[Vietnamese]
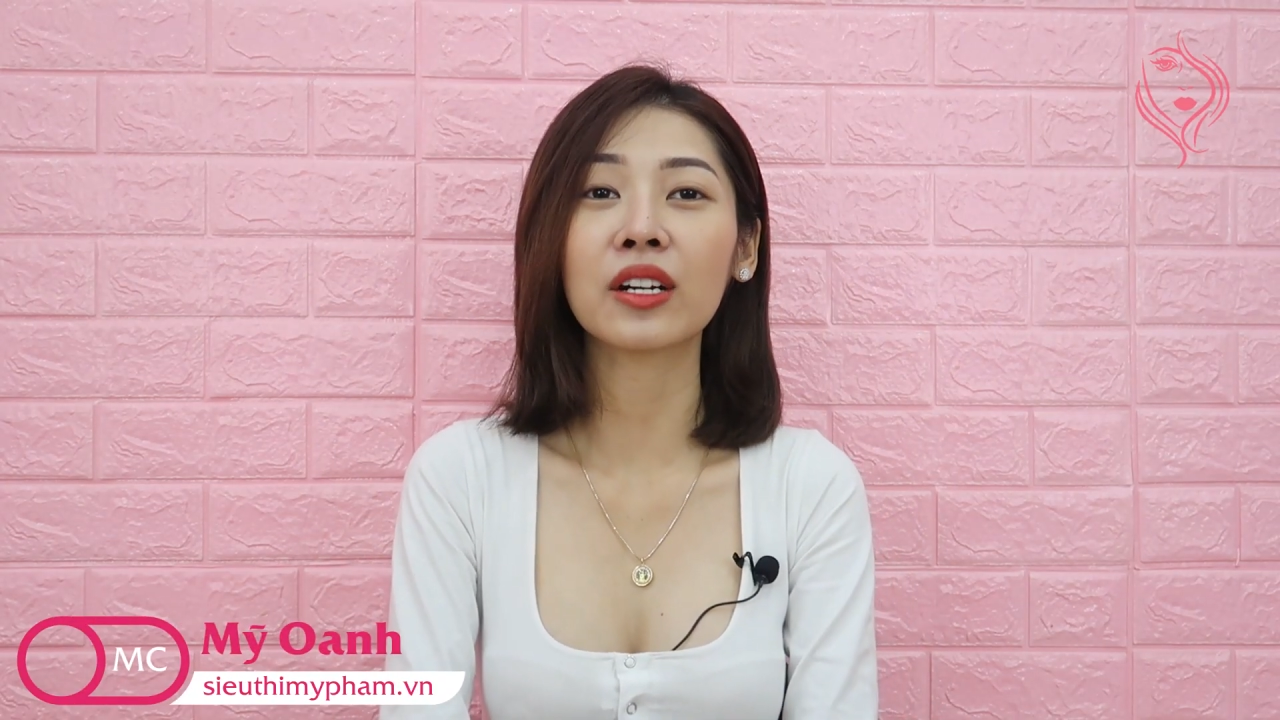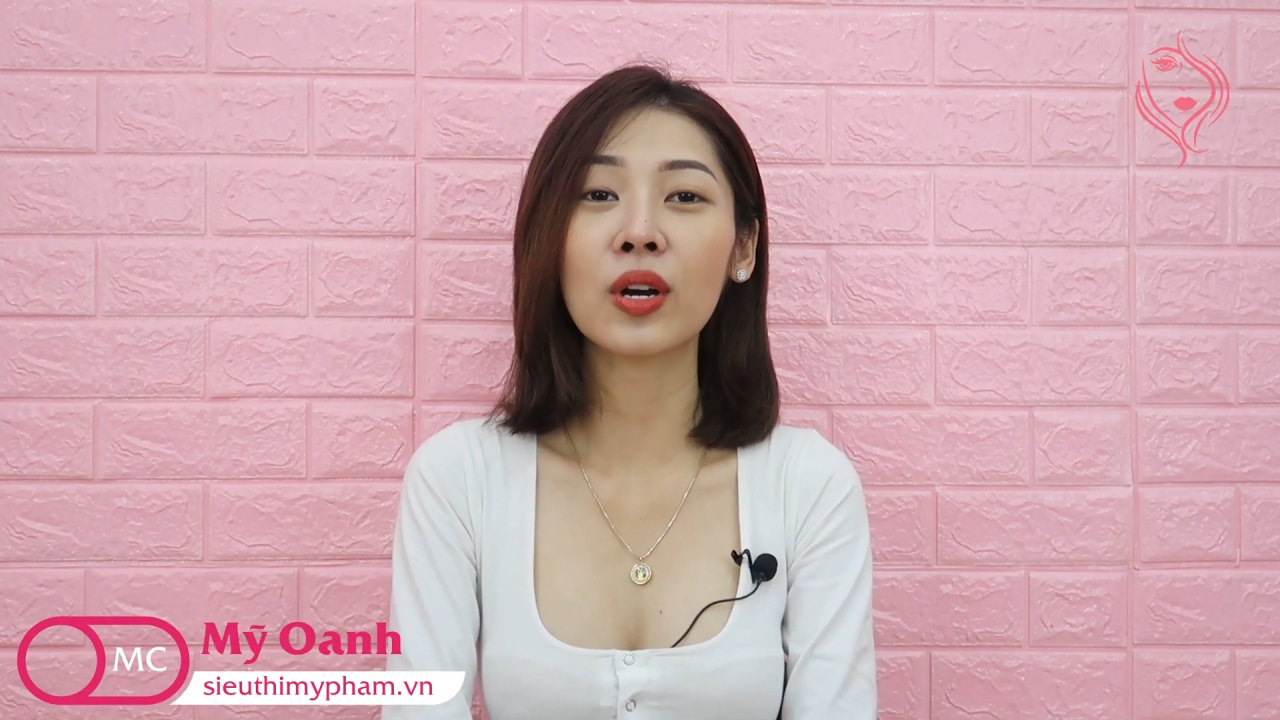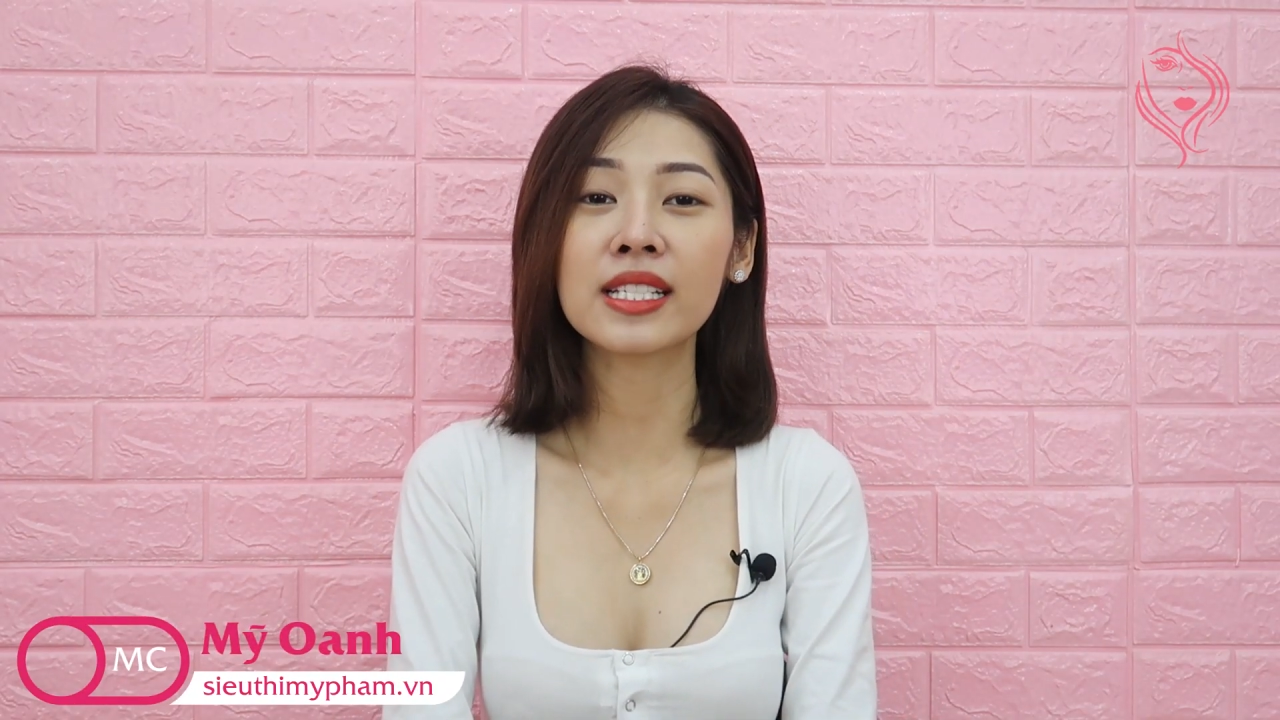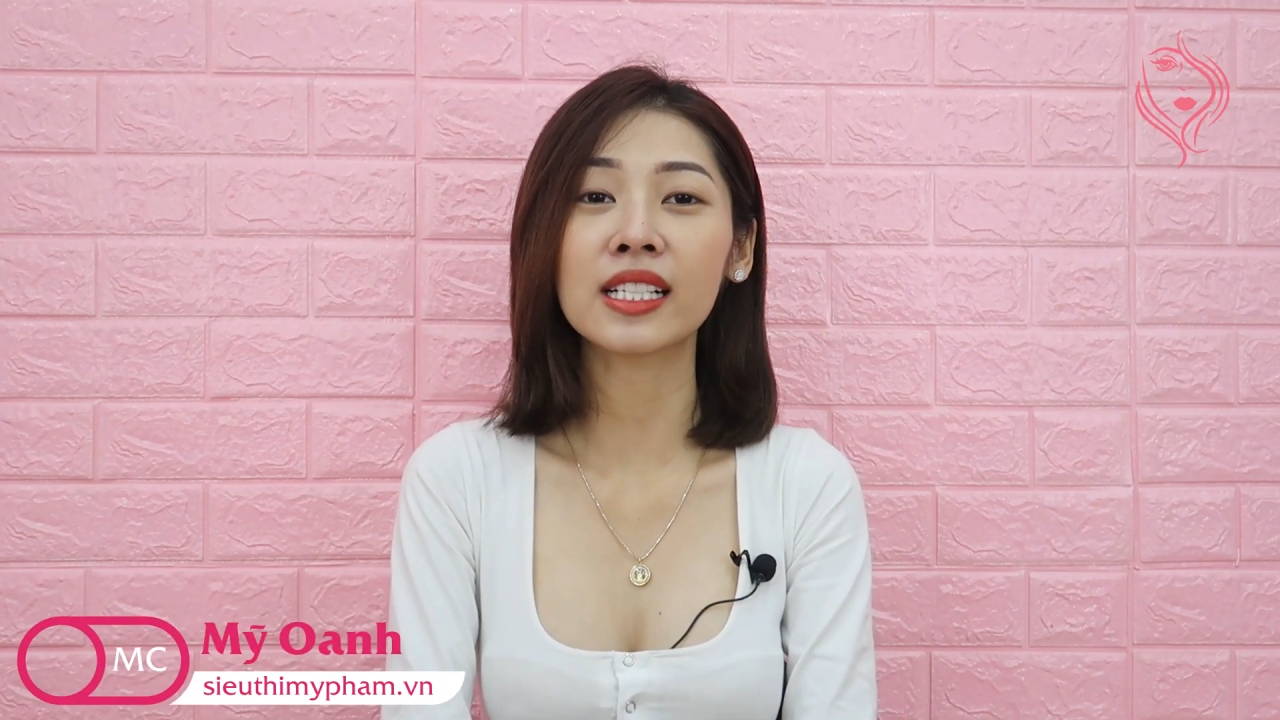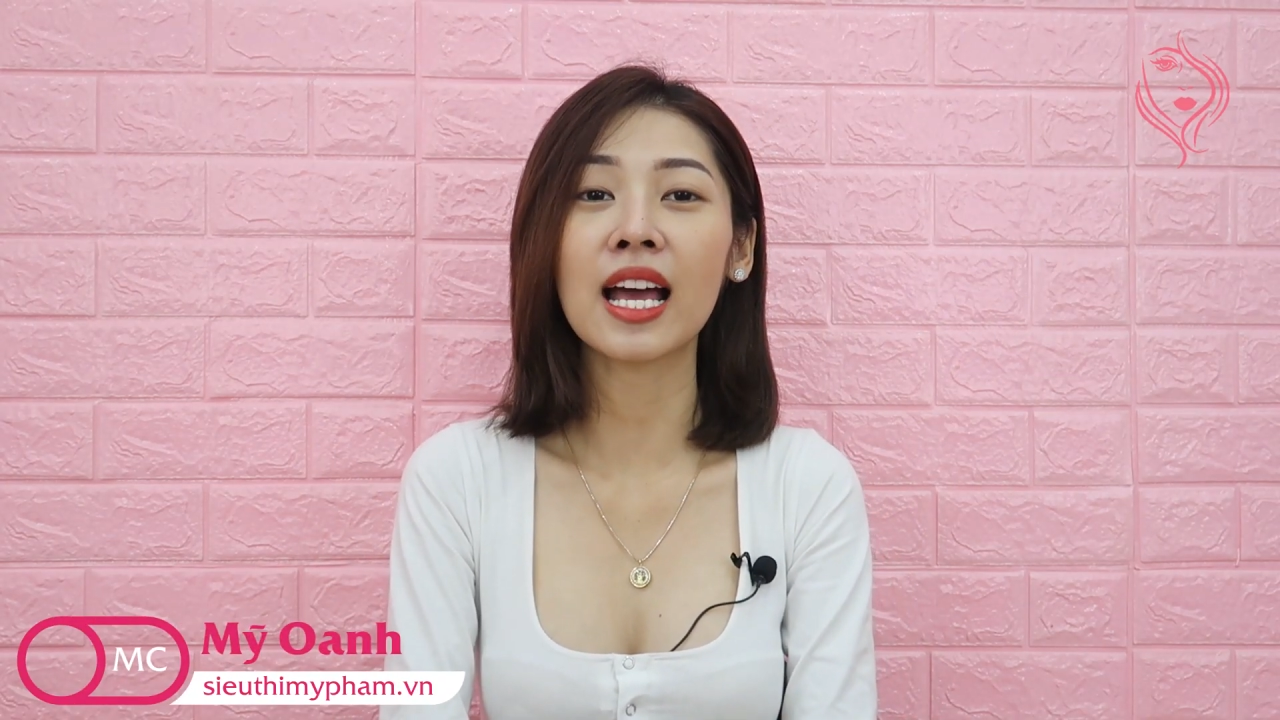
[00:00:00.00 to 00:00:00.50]
đã
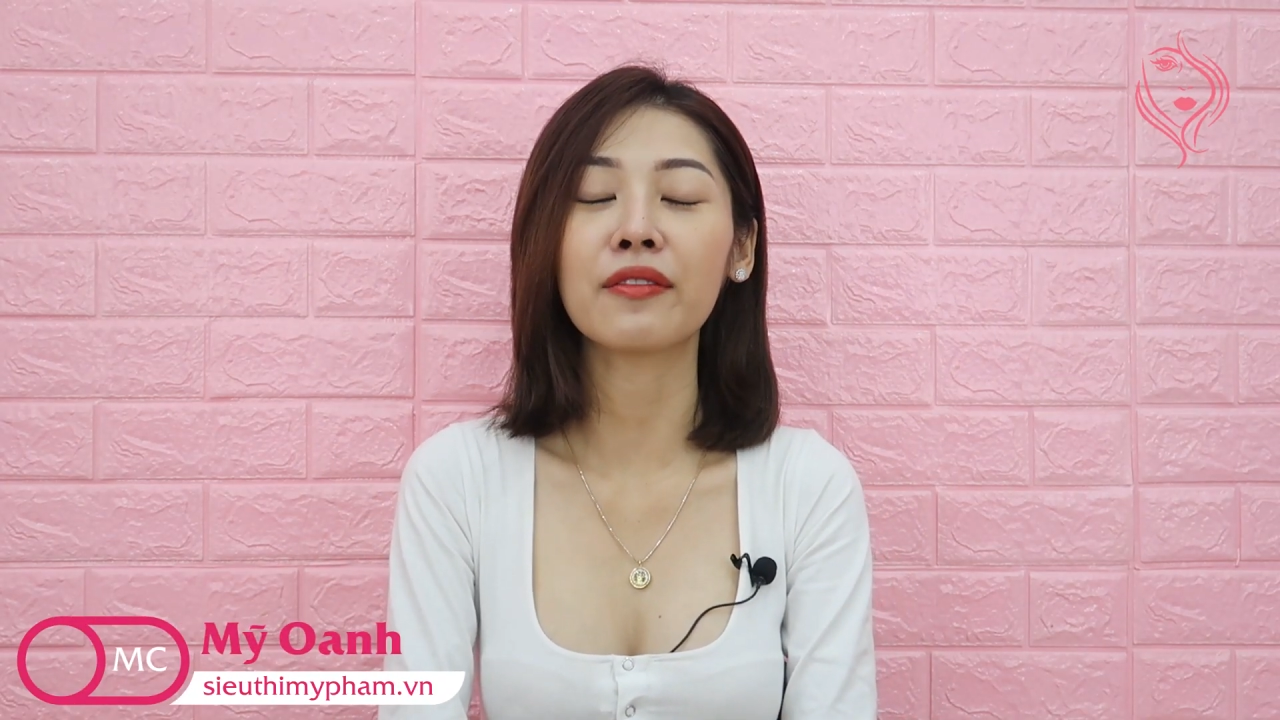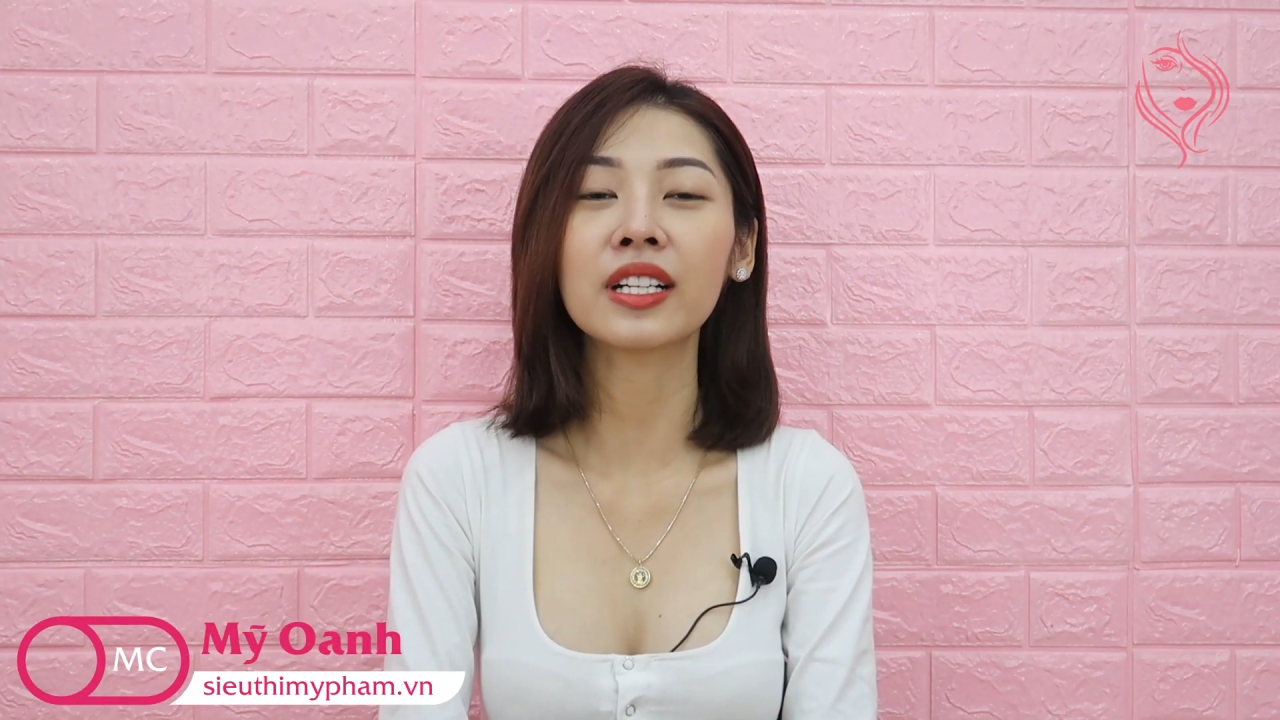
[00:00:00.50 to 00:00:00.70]
quay trở lại